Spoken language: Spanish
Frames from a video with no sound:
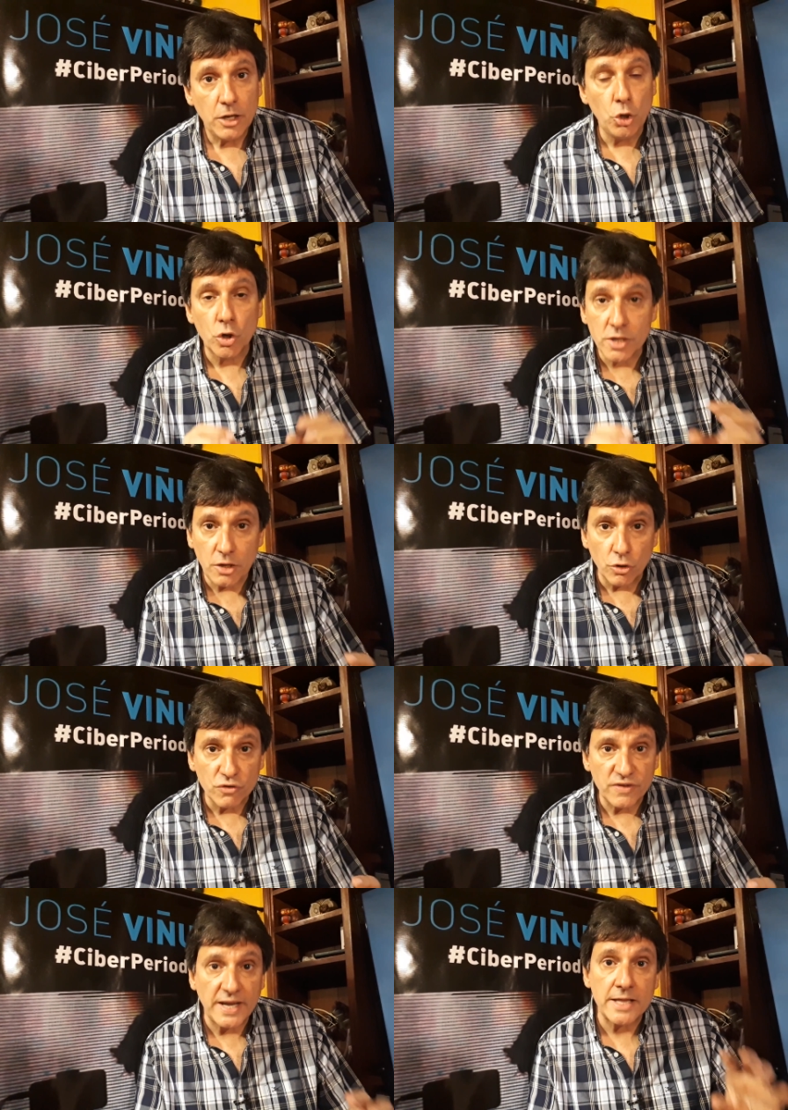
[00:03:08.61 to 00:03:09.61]
Los
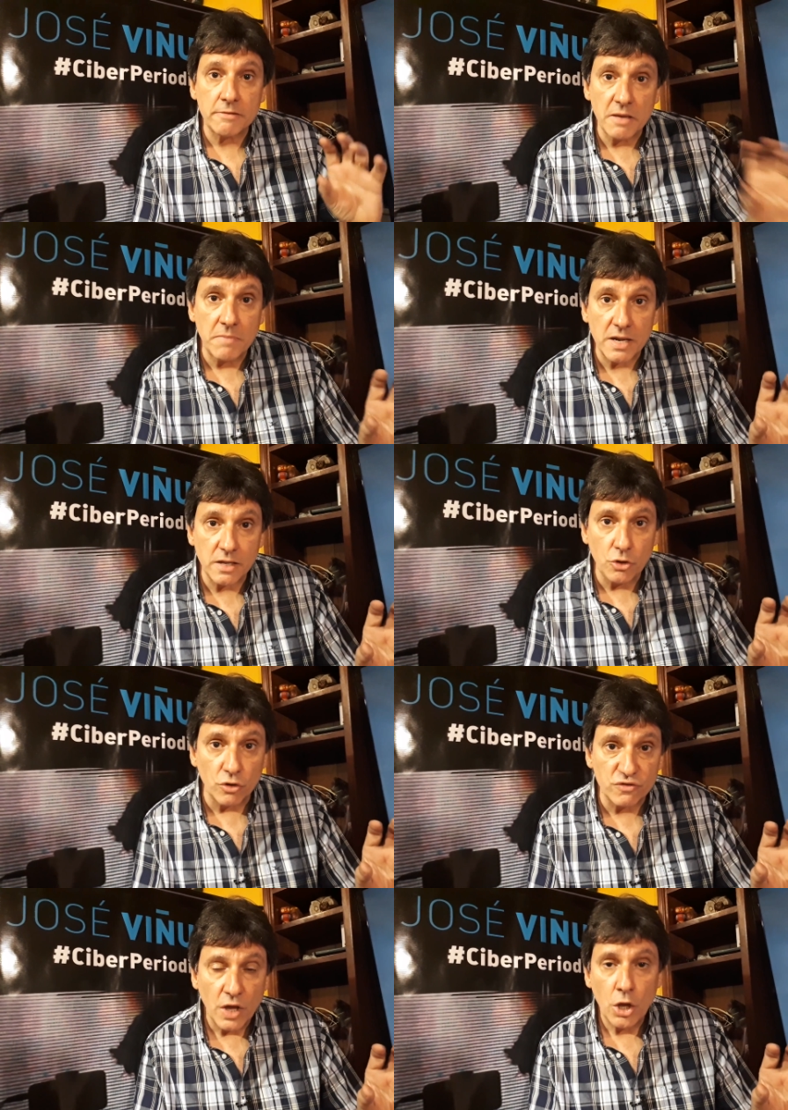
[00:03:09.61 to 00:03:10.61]
ricos cada vez más
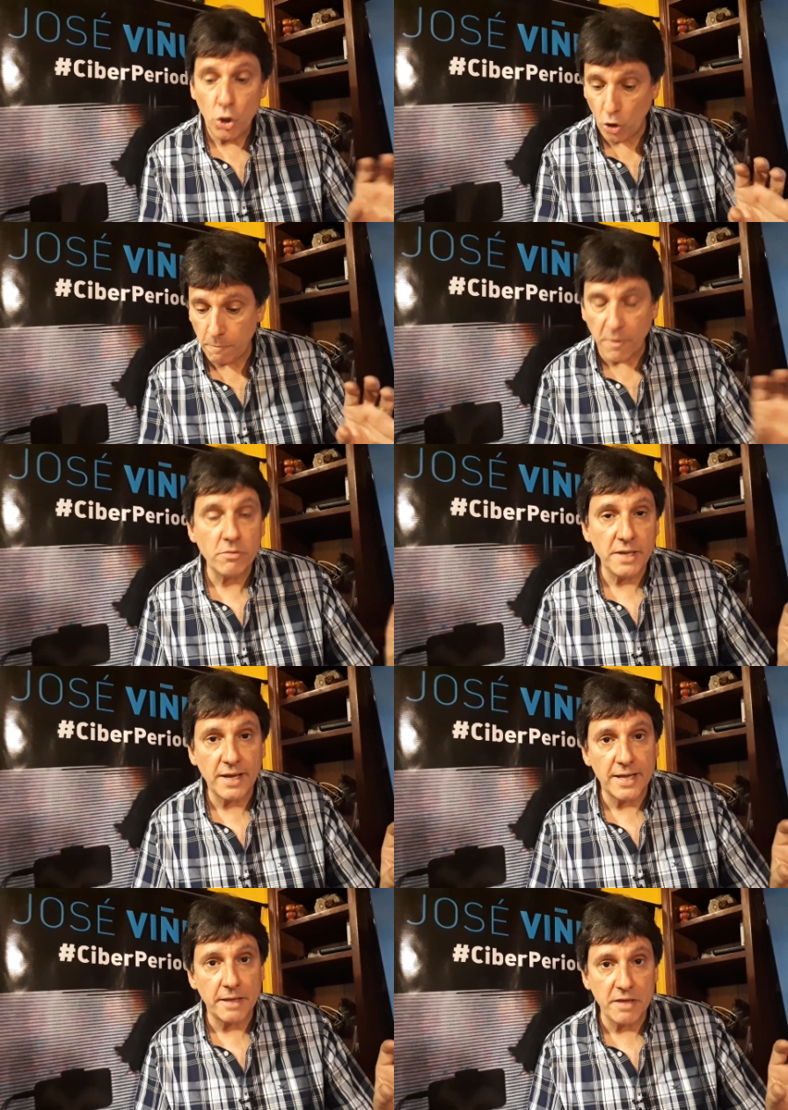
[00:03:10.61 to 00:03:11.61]
ricos, los pobres
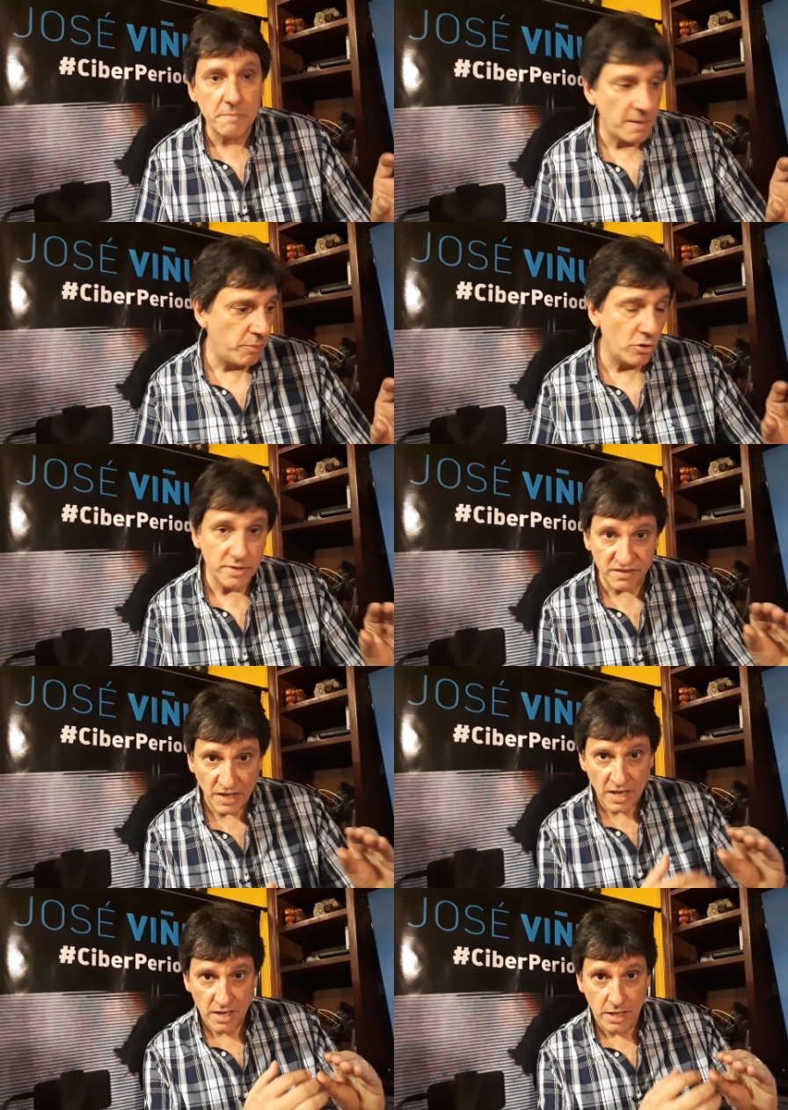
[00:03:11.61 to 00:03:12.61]
cada vez más
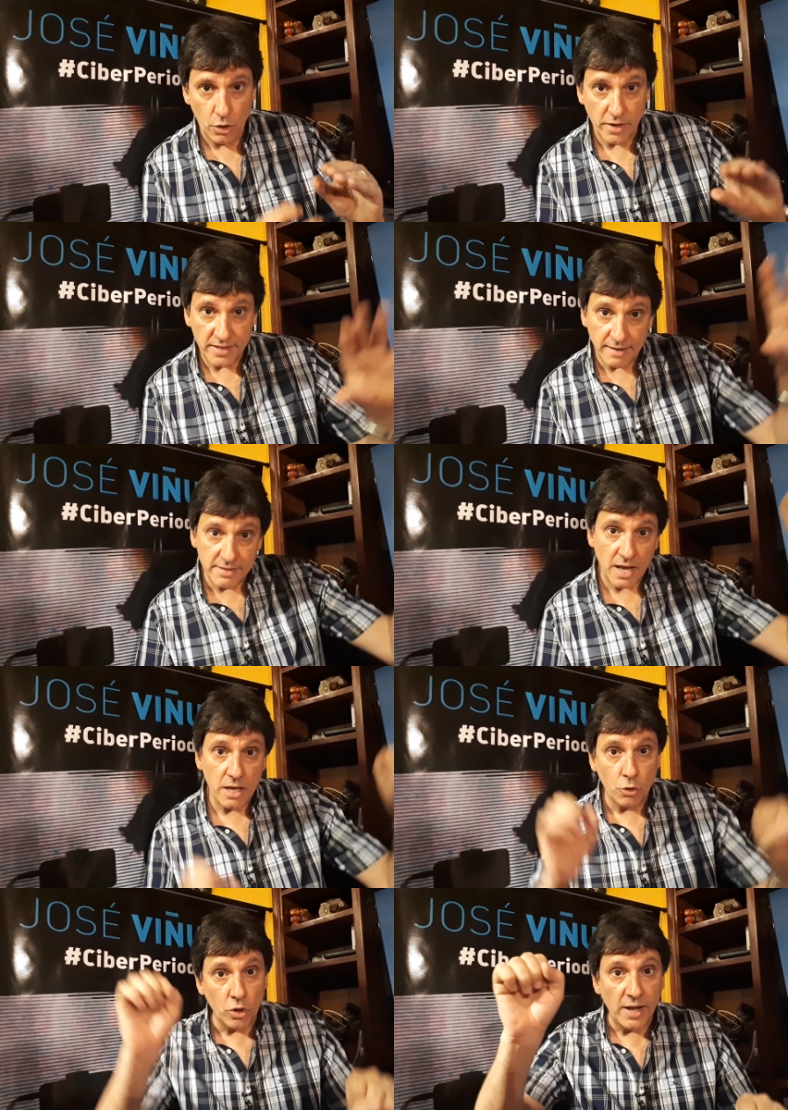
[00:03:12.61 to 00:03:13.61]
pobres y los que estaban
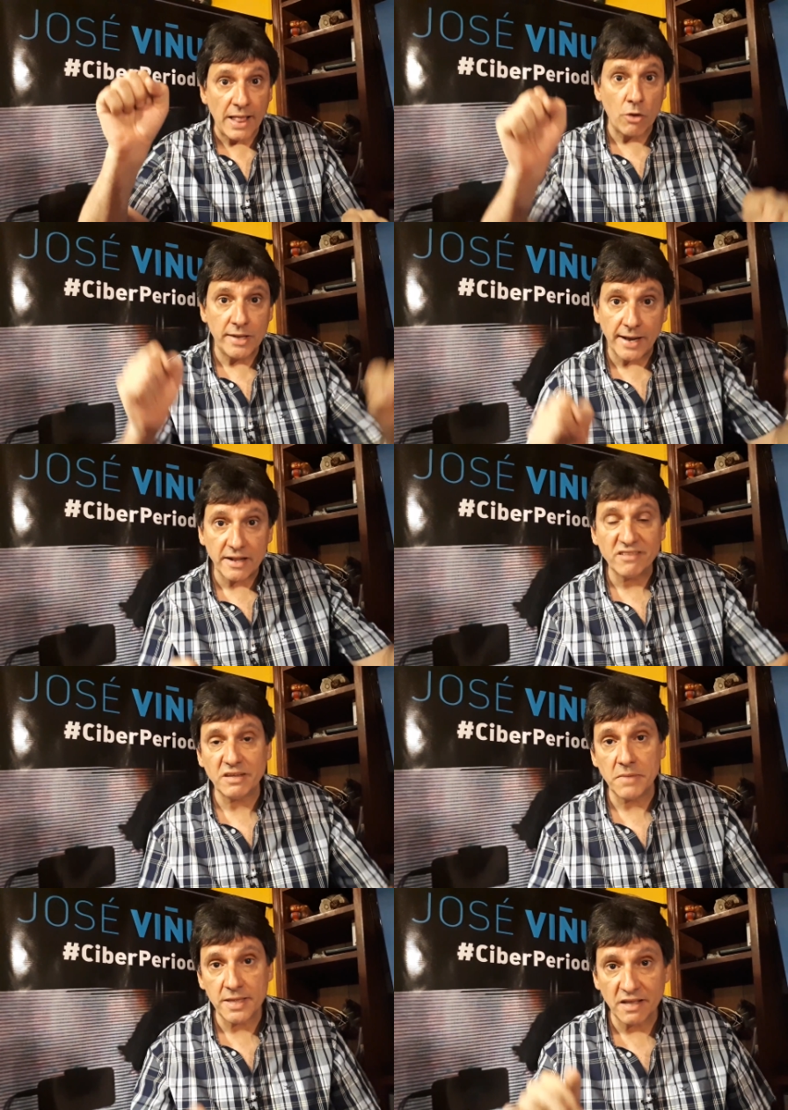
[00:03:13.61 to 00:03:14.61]
ahí colgados de la
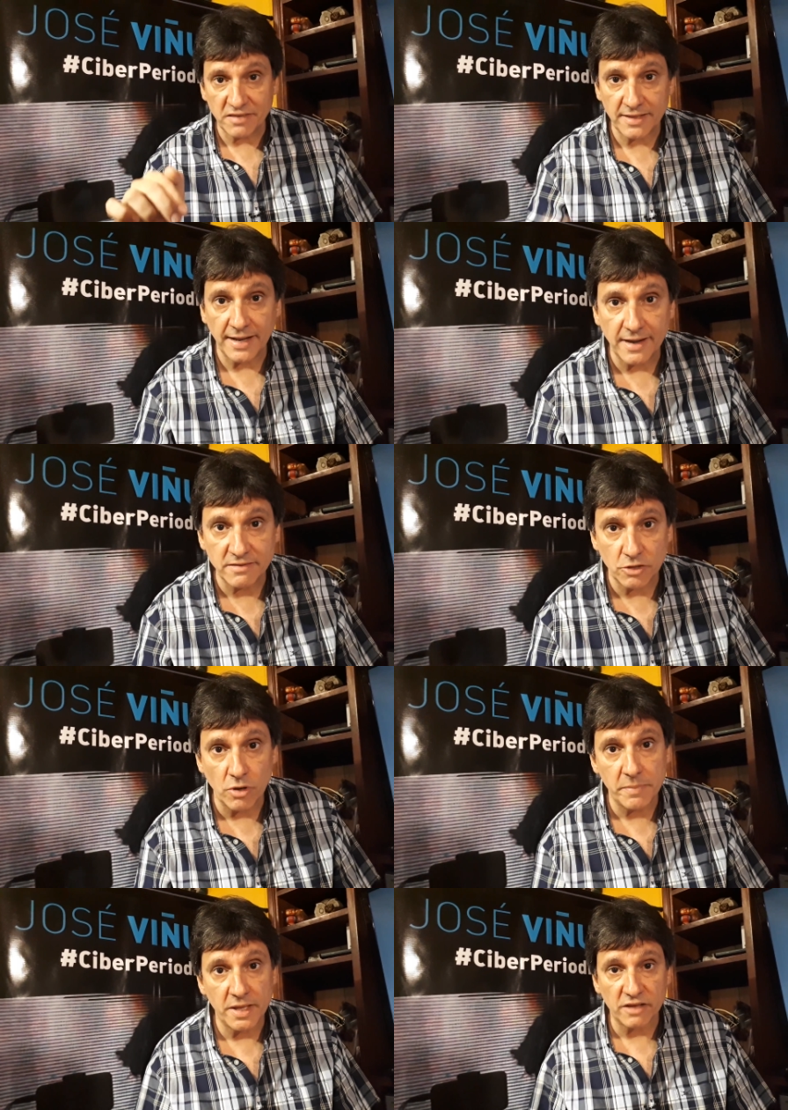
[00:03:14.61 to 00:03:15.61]
clase media se están cayendo
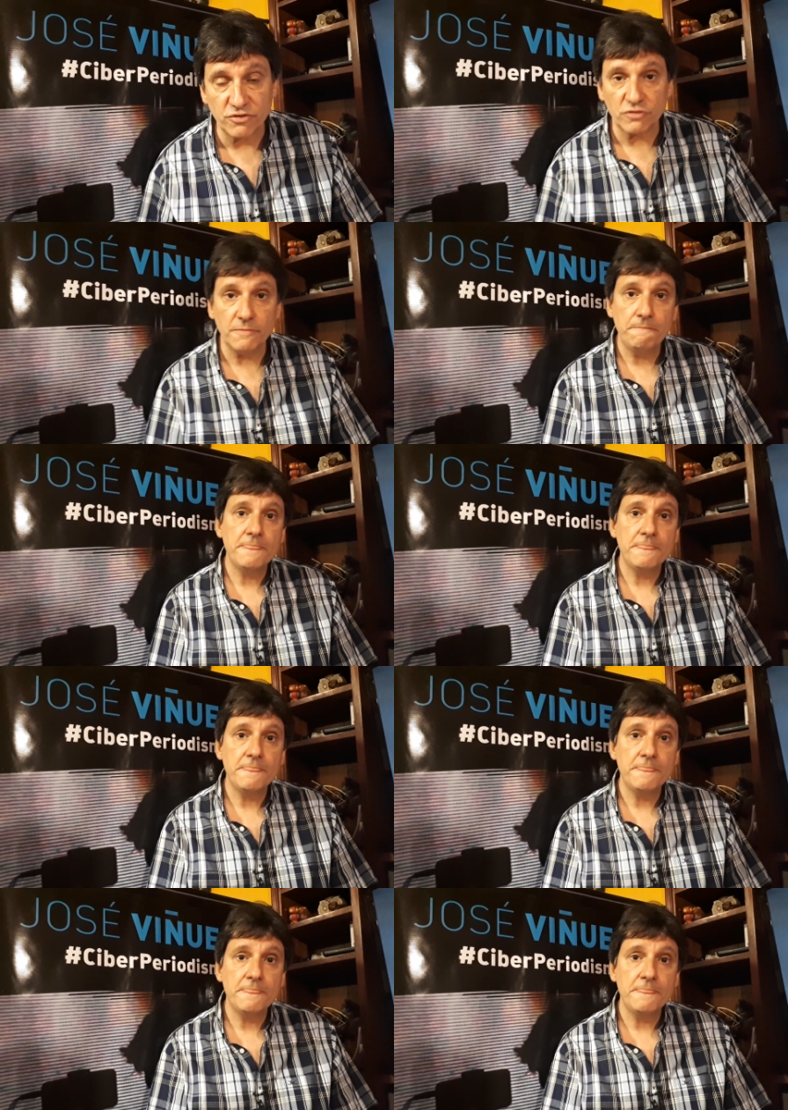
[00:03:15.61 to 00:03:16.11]
a pedazos.